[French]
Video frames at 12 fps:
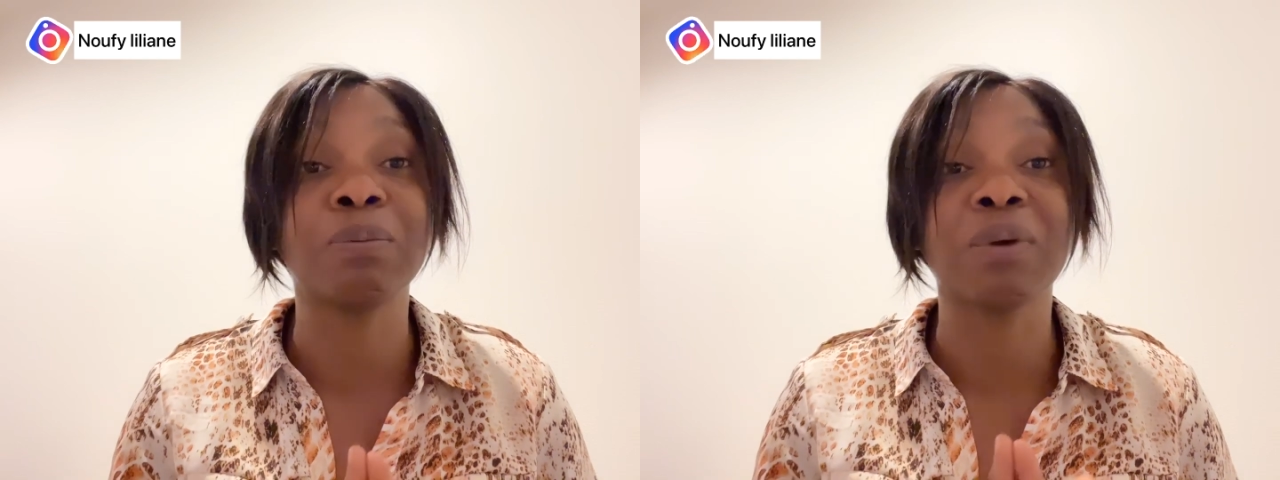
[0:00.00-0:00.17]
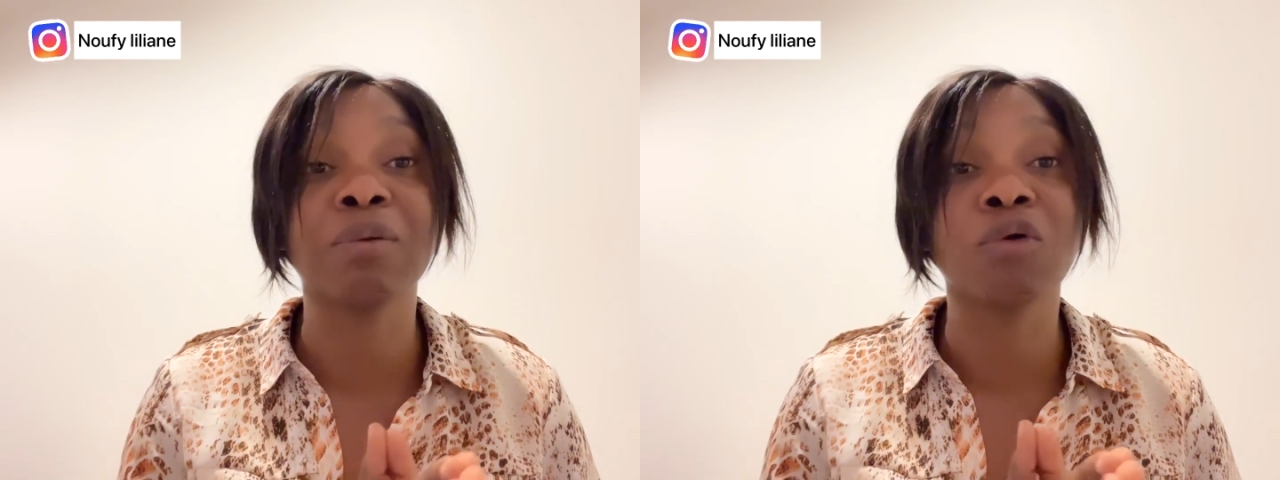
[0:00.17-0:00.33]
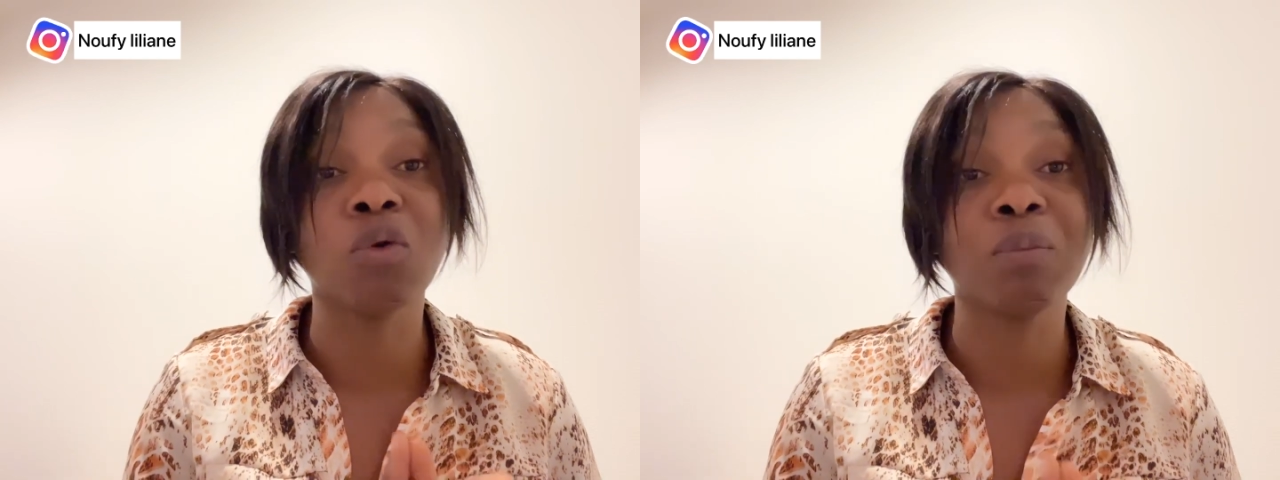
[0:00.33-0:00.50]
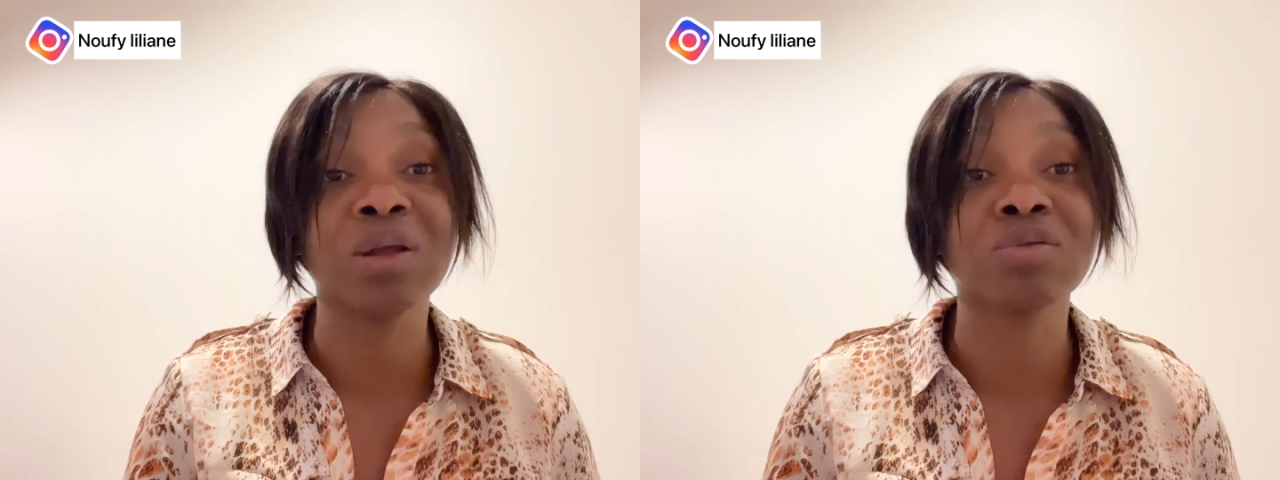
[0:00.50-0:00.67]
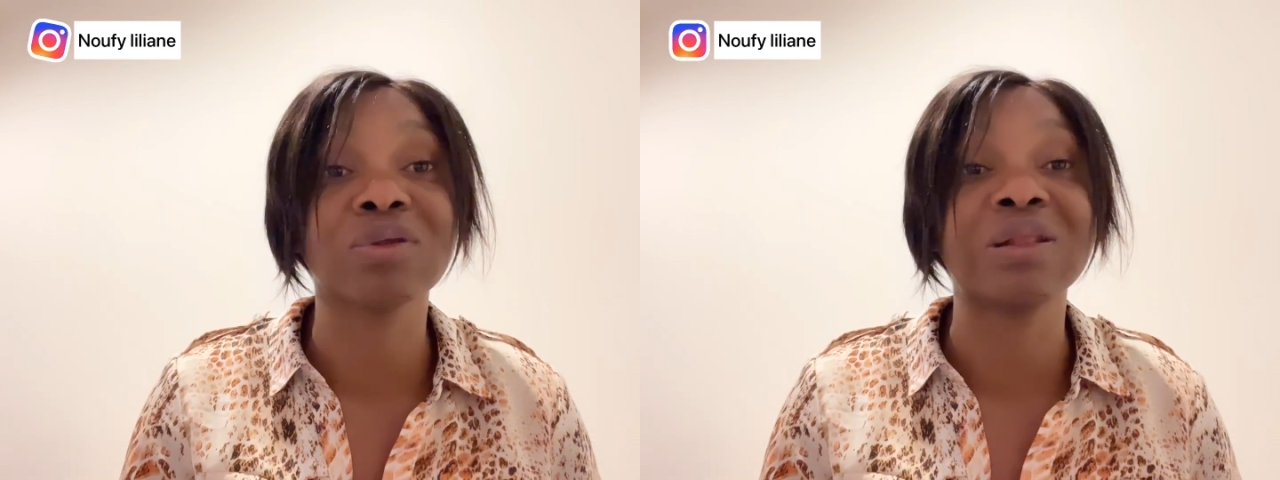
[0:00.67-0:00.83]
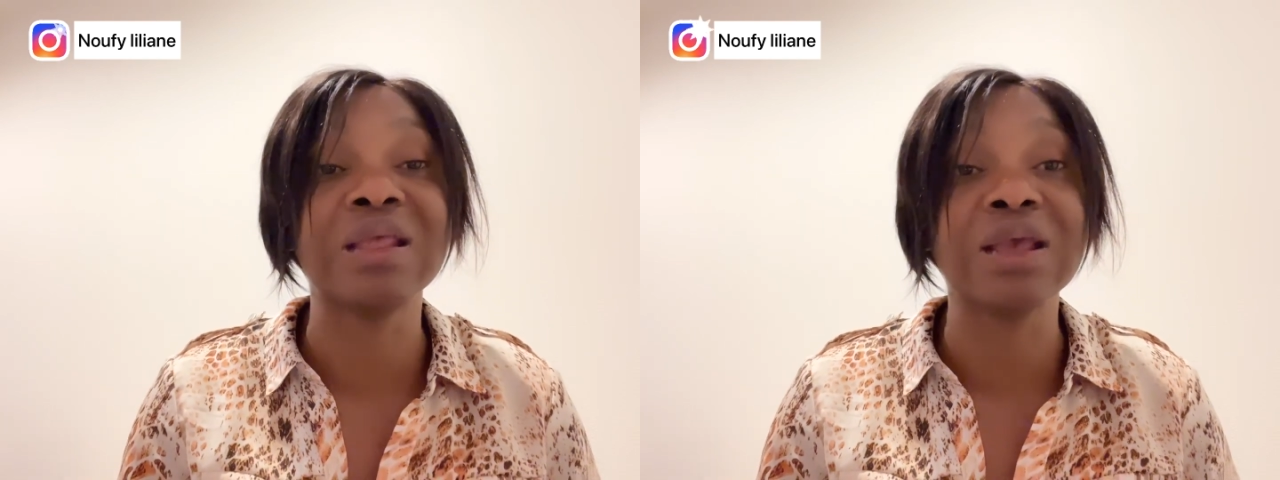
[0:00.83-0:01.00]
pas
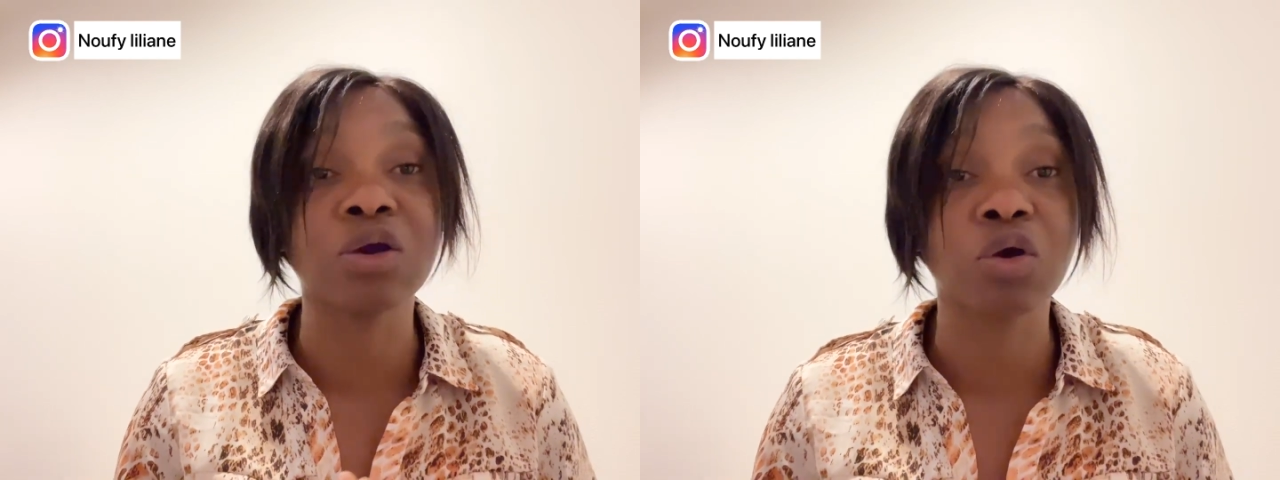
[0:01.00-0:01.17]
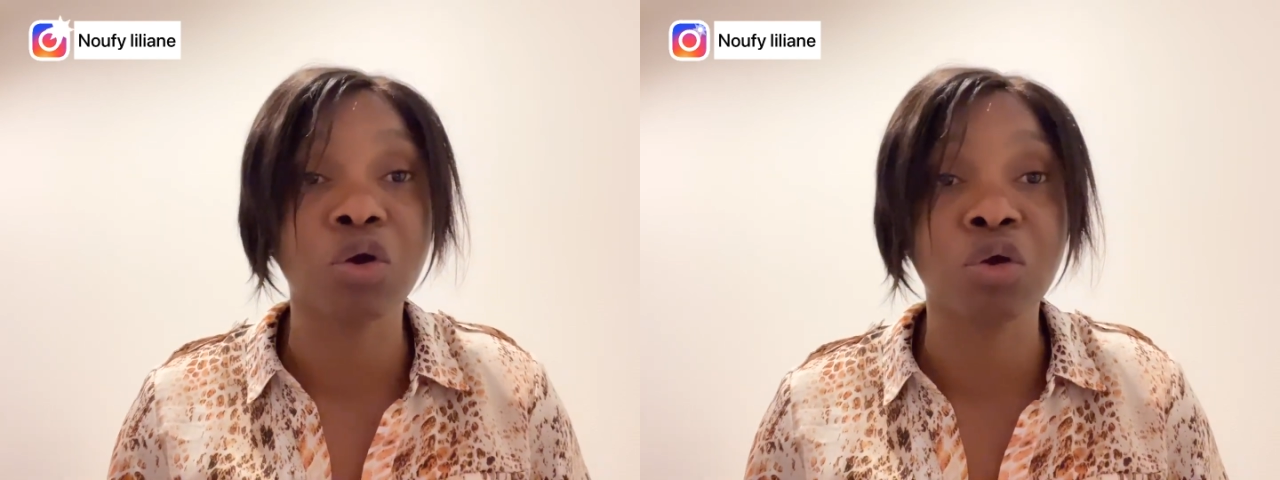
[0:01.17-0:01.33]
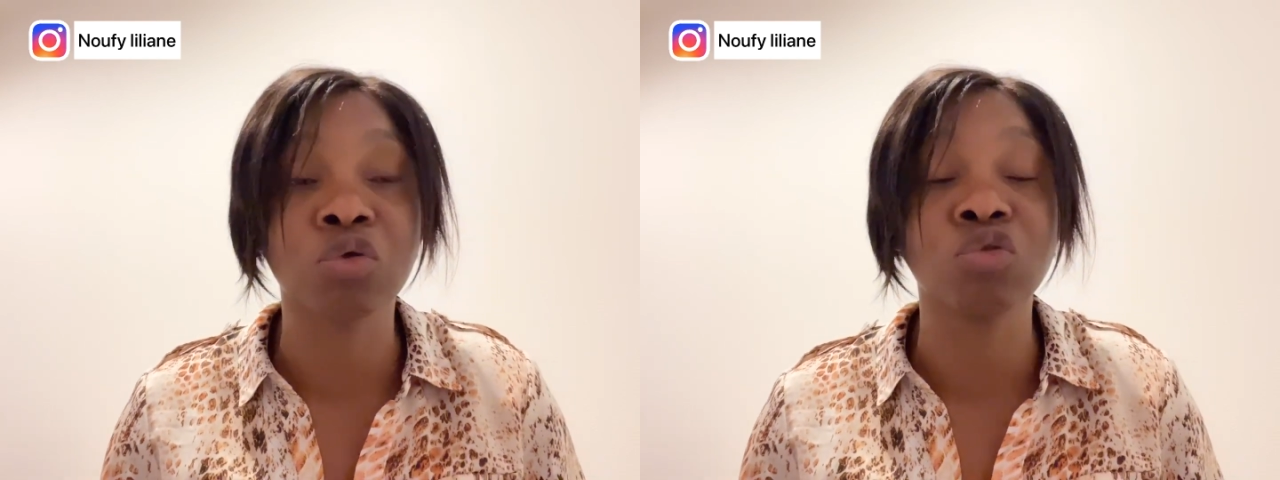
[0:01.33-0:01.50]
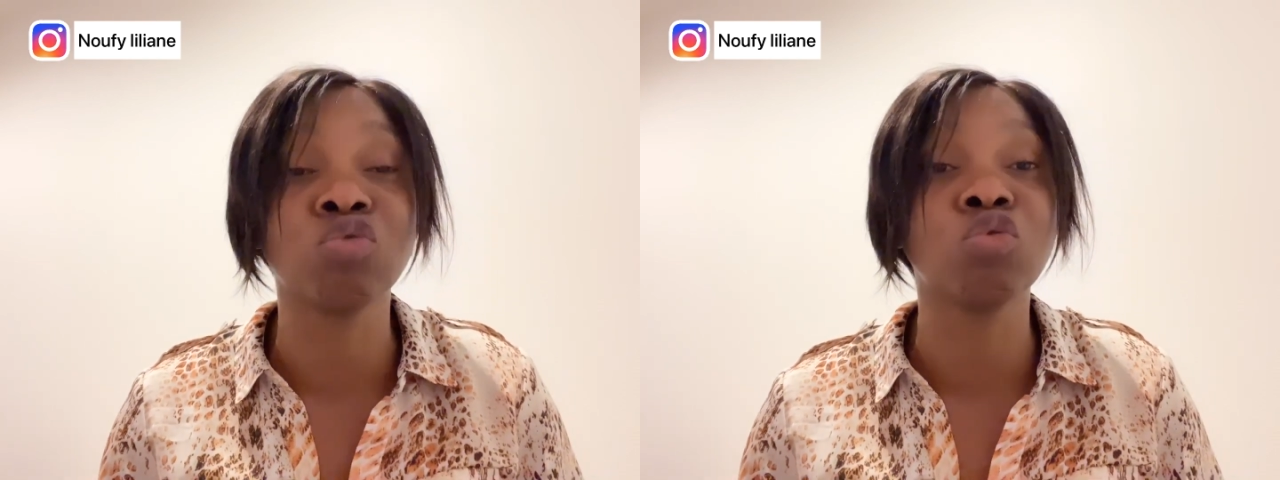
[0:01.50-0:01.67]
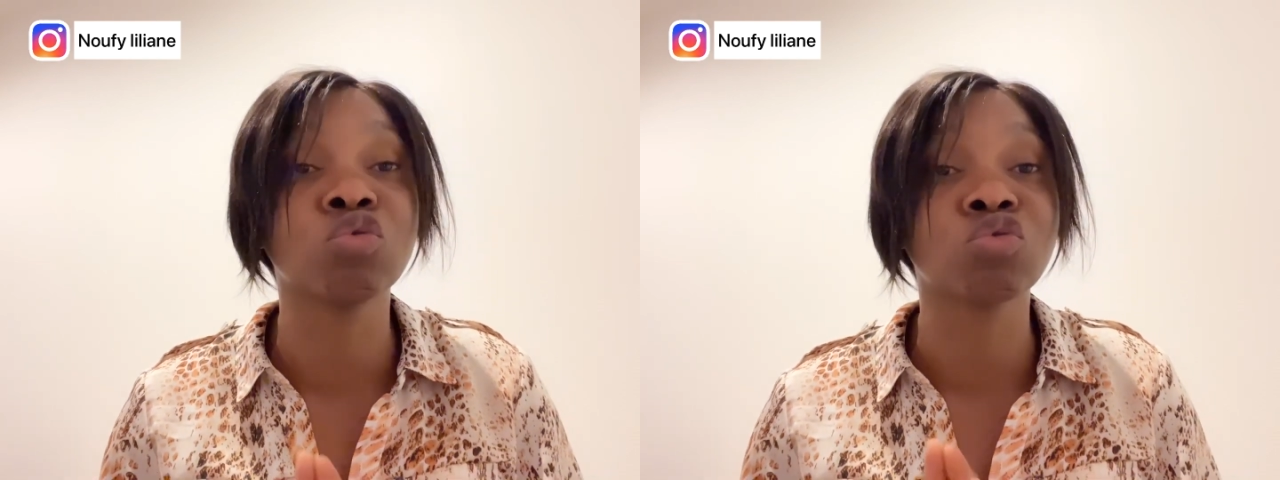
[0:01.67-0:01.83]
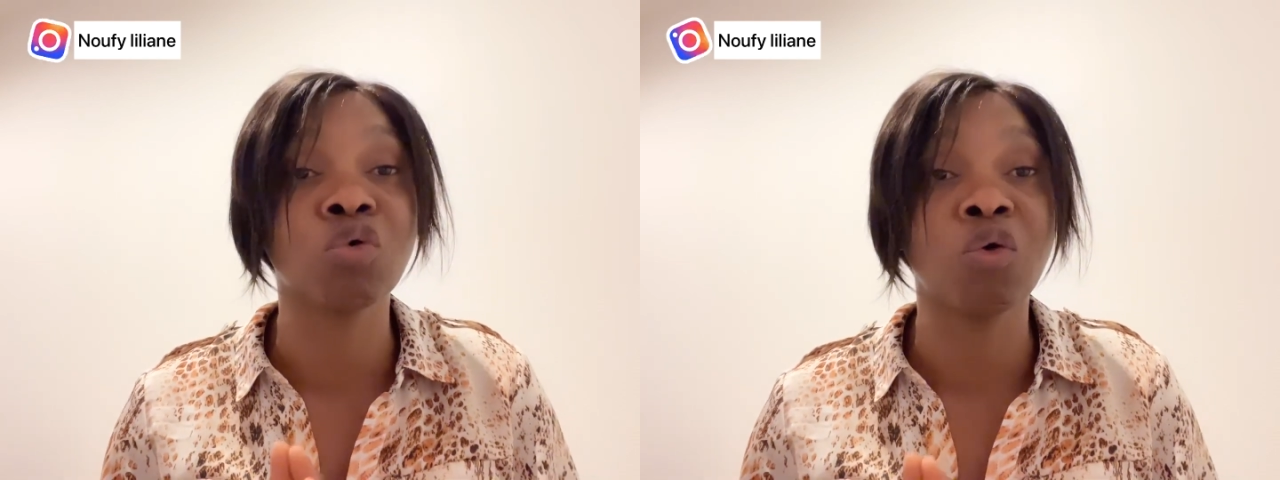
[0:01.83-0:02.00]
commettre l'erreur que
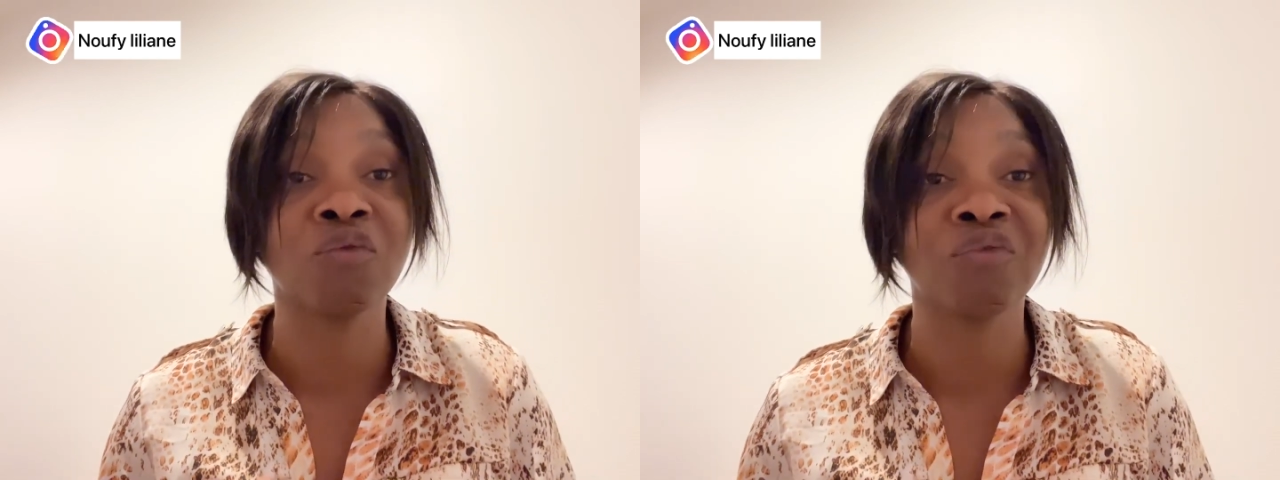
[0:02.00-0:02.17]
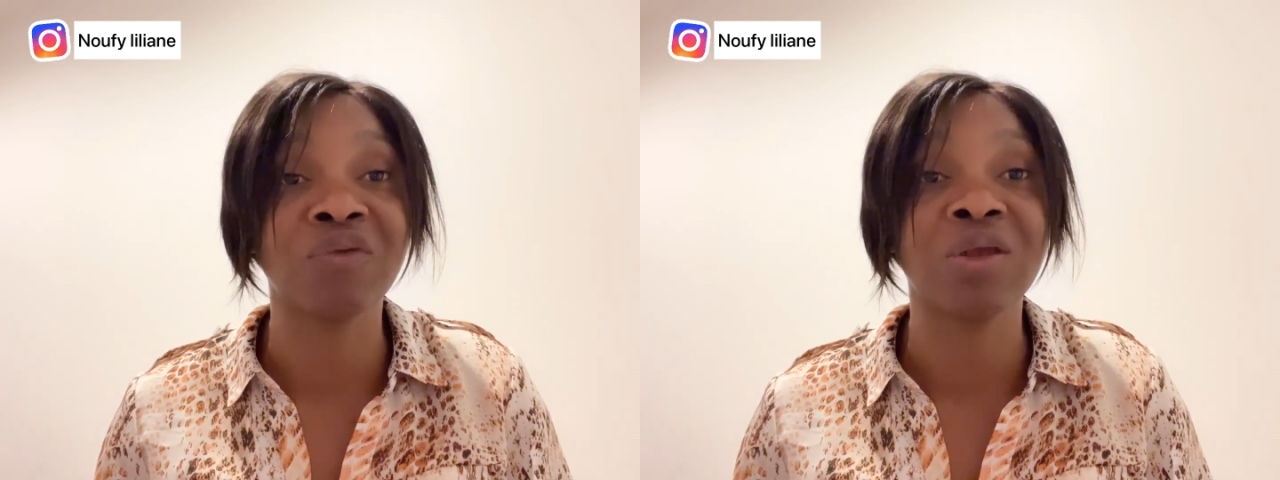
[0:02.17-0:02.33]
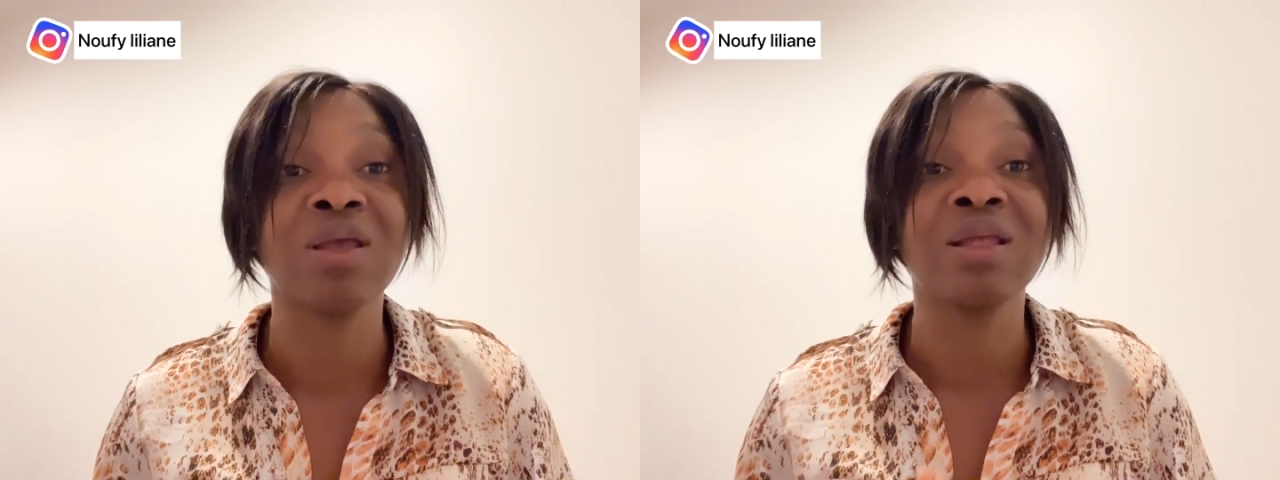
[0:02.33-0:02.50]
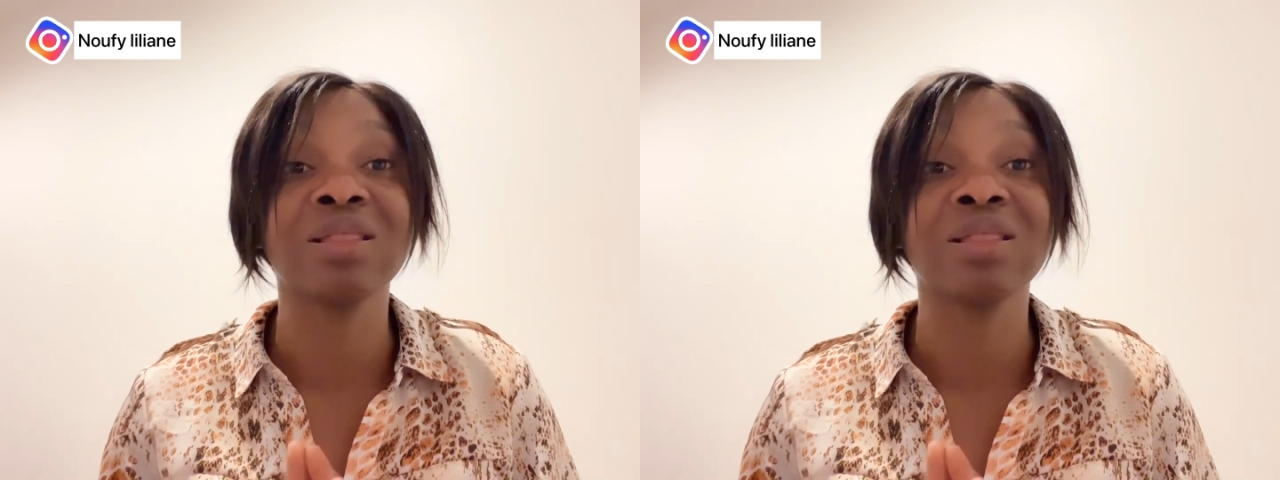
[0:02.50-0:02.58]
d'autres ont fait